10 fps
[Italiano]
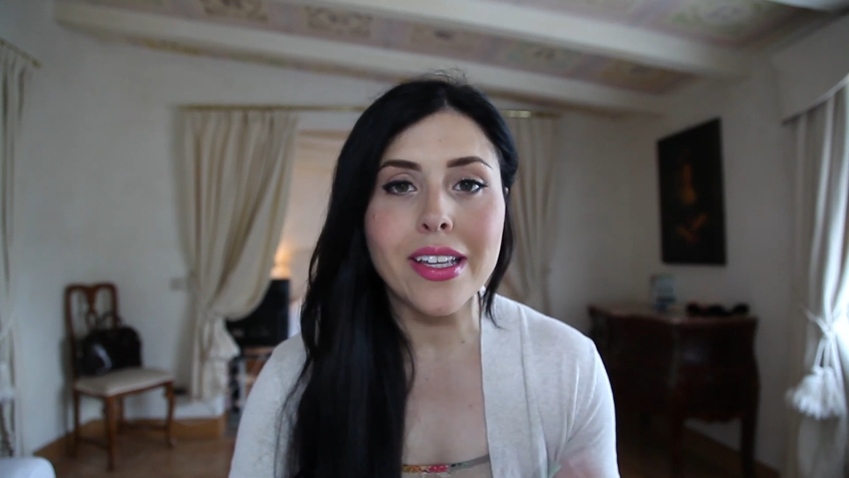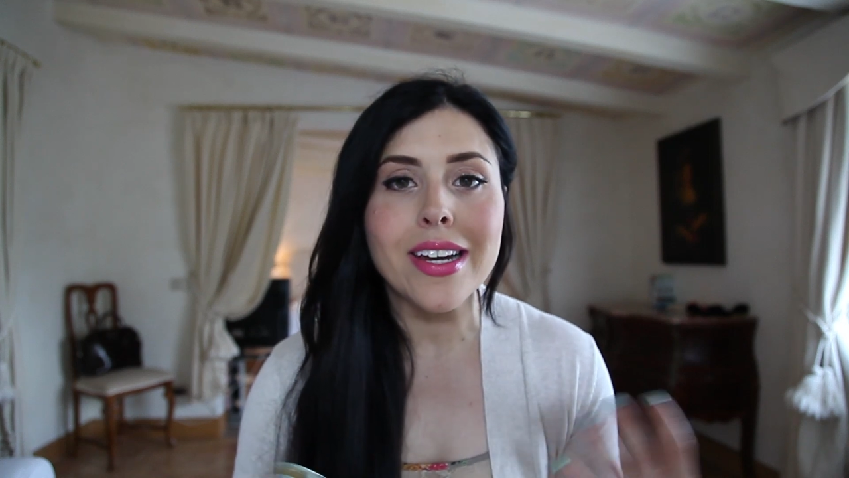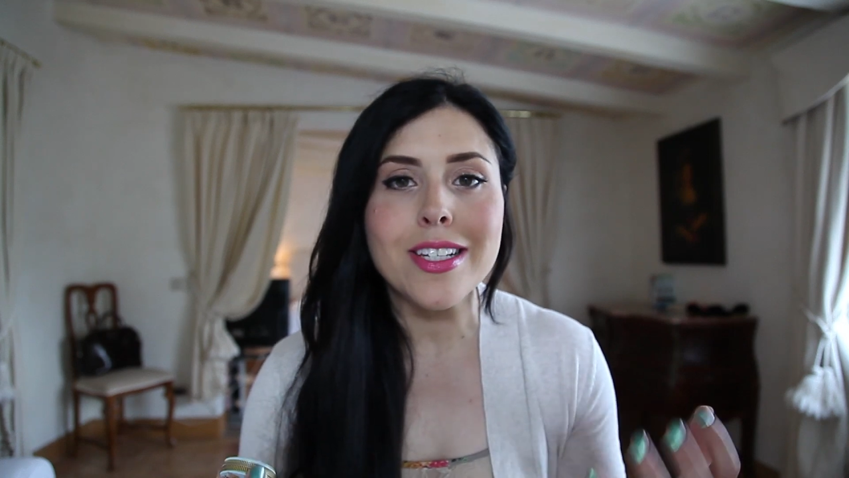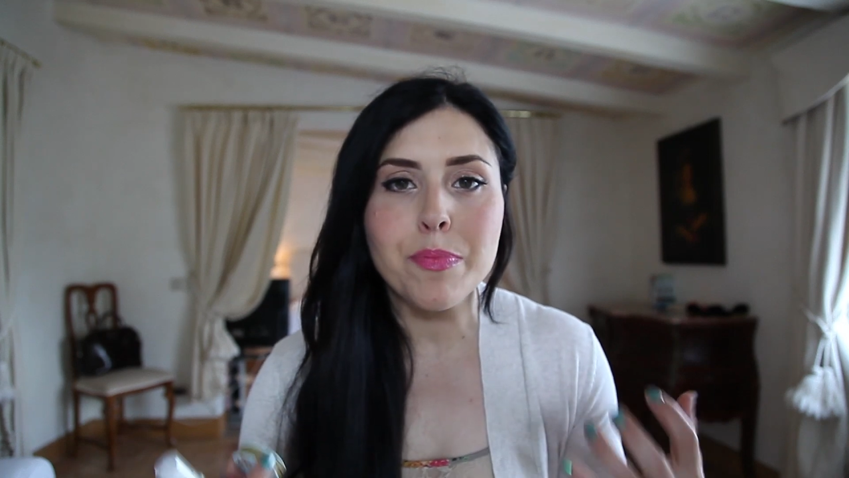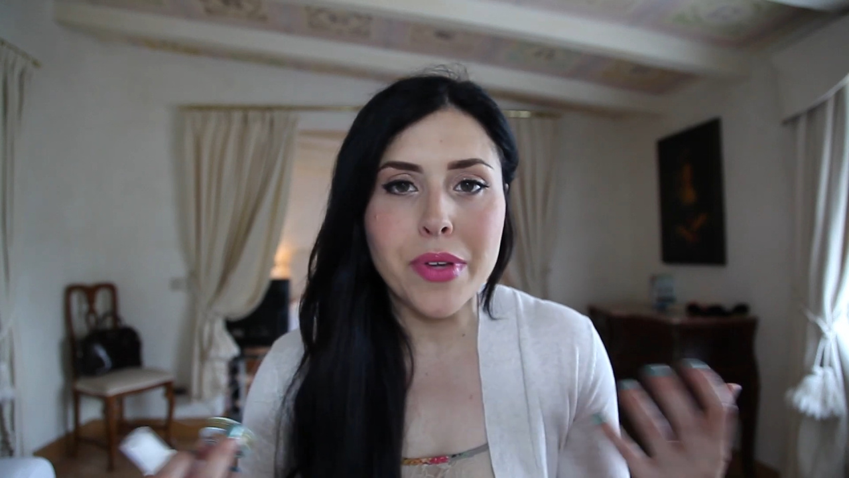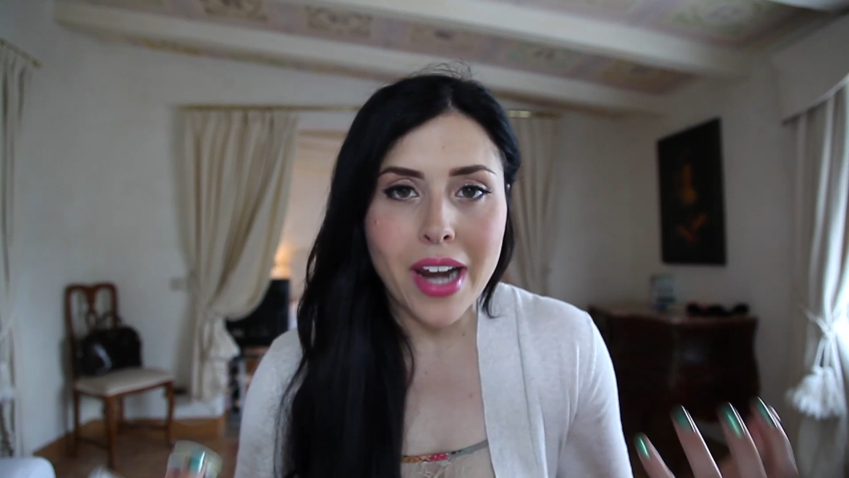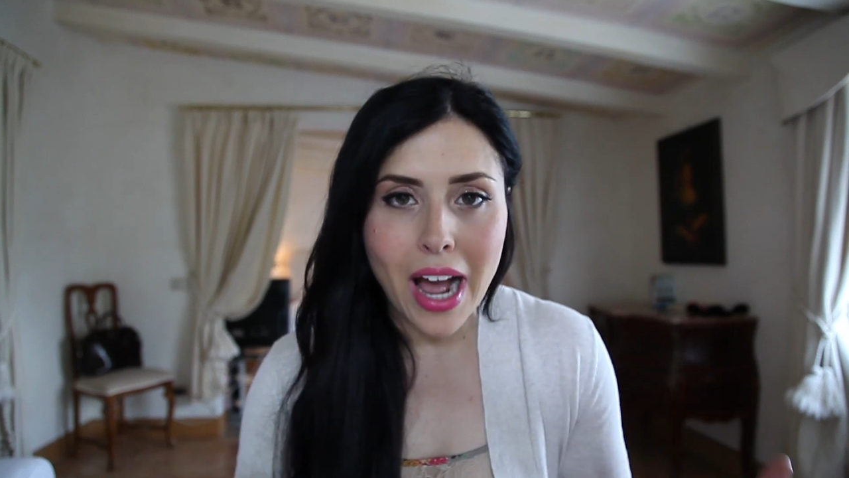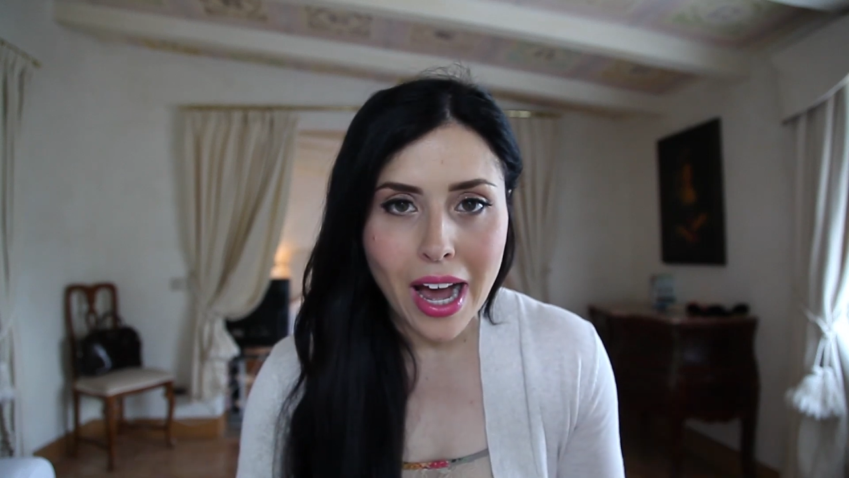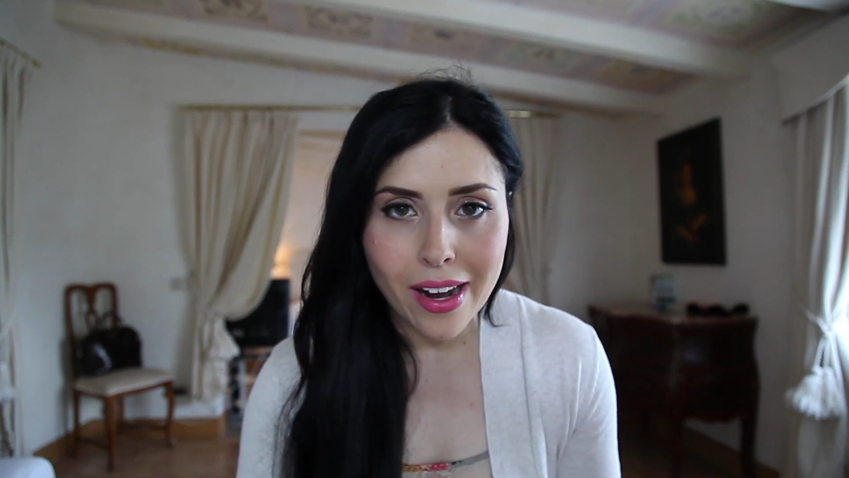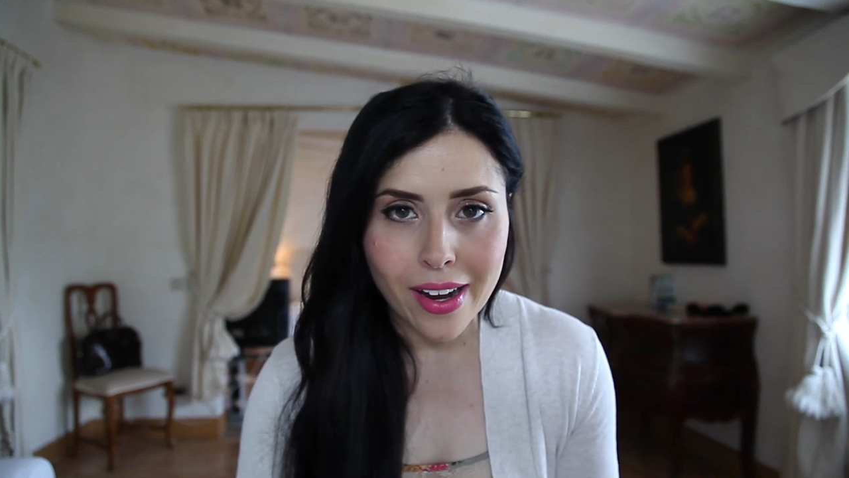di
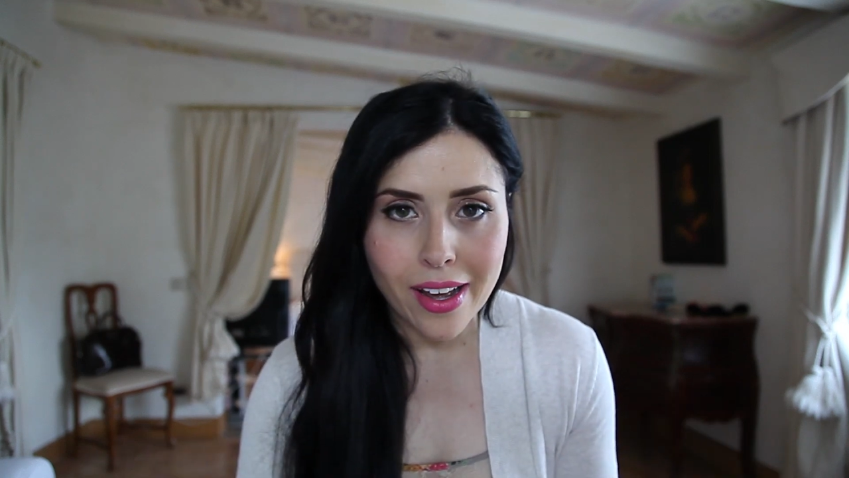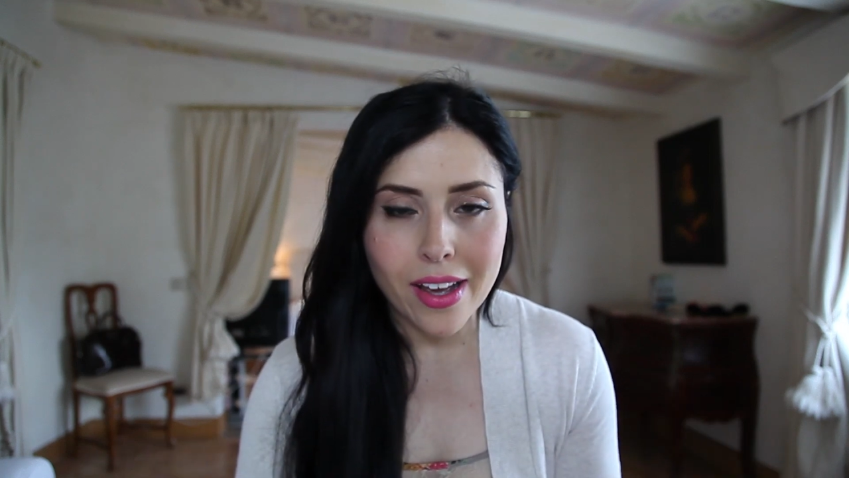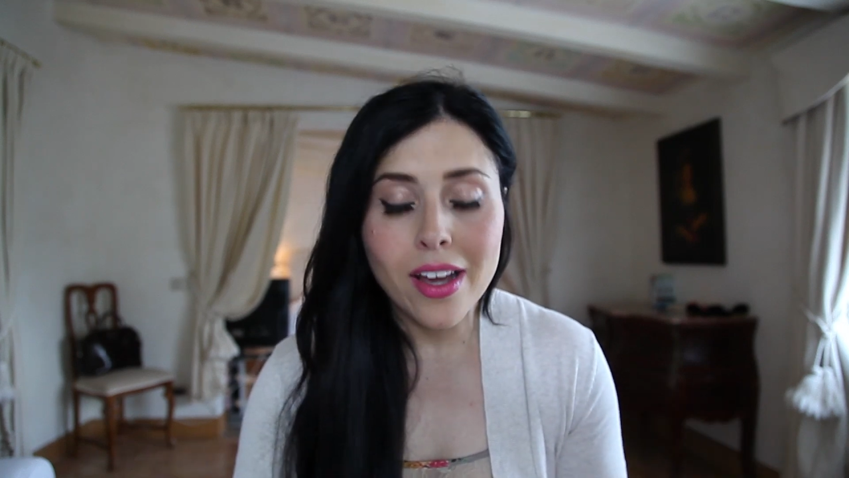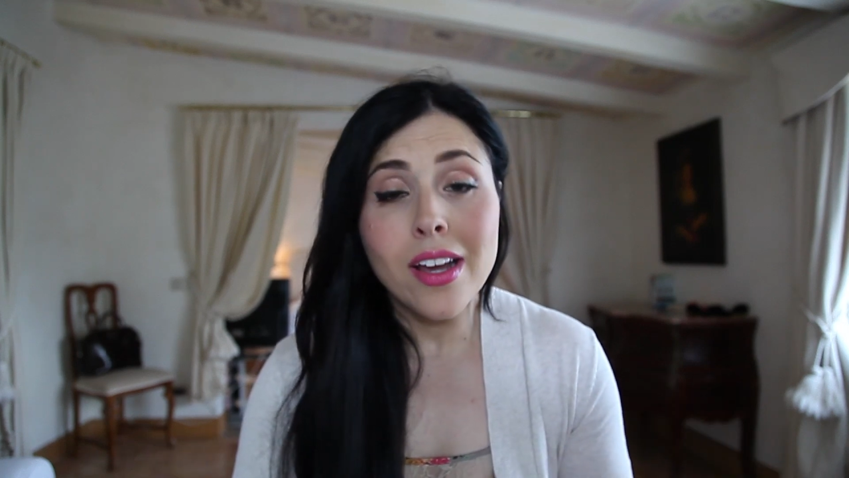respirare